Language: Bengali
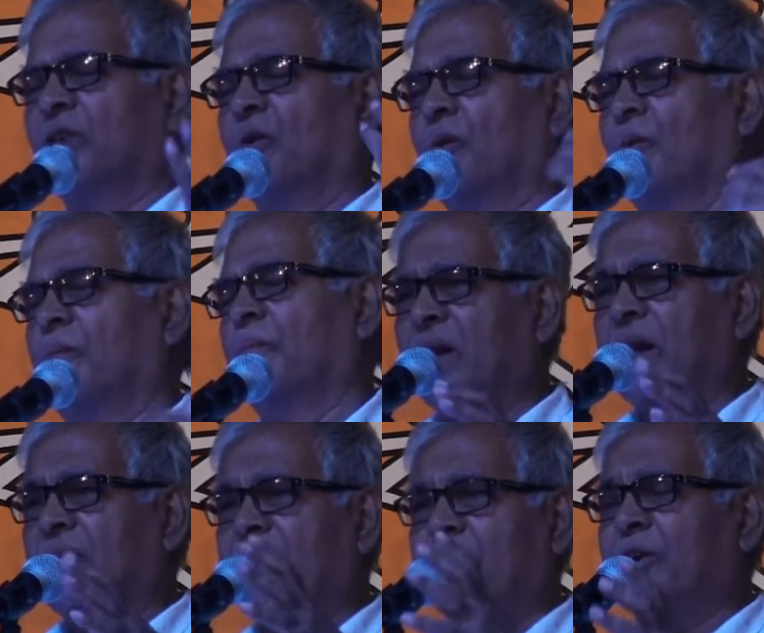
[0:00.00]
ছিল
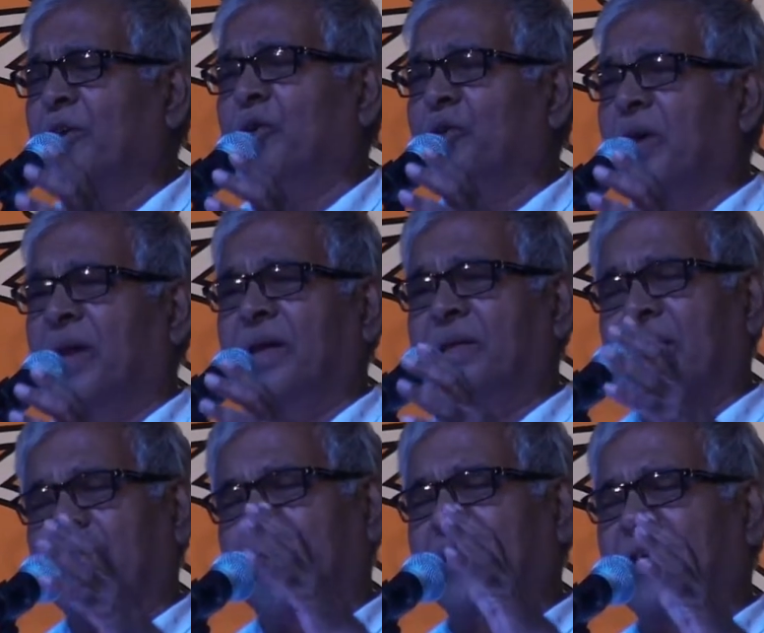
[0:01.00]
এটা আমার কথা না যারা
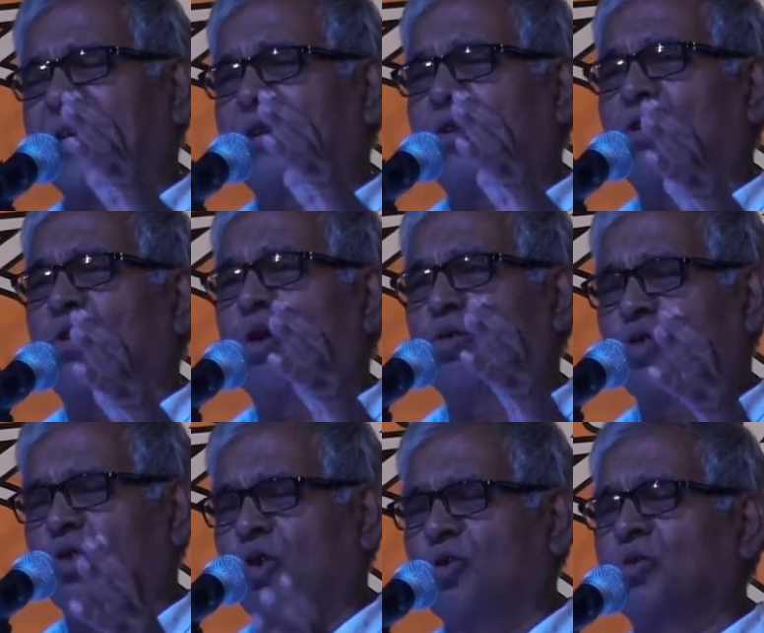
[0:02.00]
ভাষা আন্দোলনে
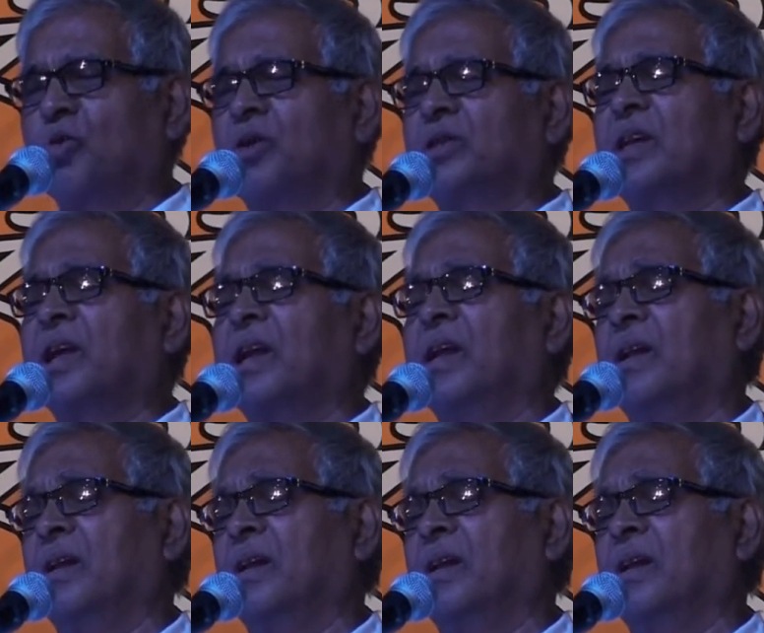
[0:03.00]
অংশগ্রহণ করেছিলেন